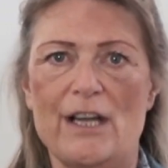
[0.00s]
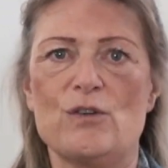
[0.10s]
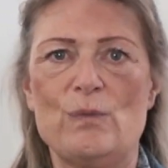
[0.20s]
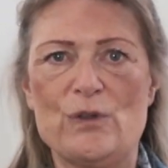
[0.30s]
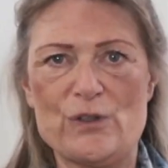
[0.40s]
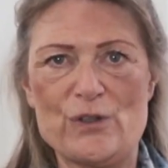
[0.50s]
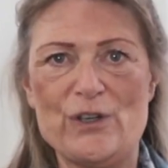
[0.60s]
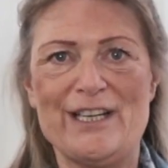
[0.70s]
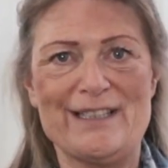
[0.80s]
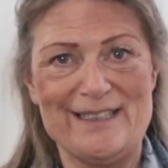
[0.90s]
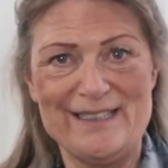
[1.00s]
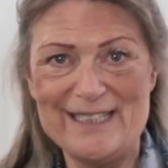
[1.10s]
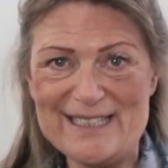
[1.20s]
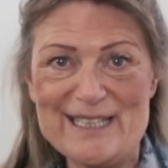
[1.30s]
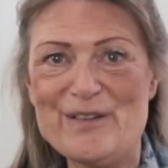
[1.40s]
Also Montessori hat
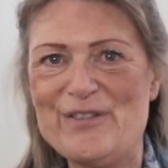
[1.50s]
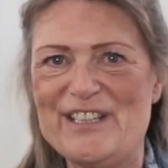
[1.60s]
nichts gegen